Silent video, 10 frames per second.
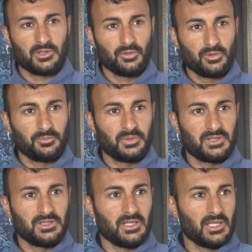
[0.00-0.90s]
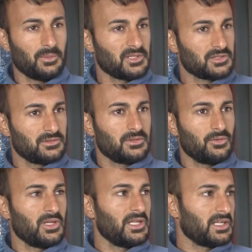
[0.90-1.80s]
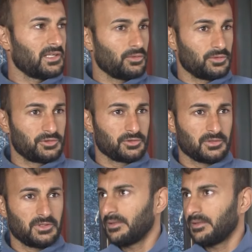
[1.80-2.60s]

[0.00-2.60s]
ne olup bittiğini anlamak için olay yerine koştuk.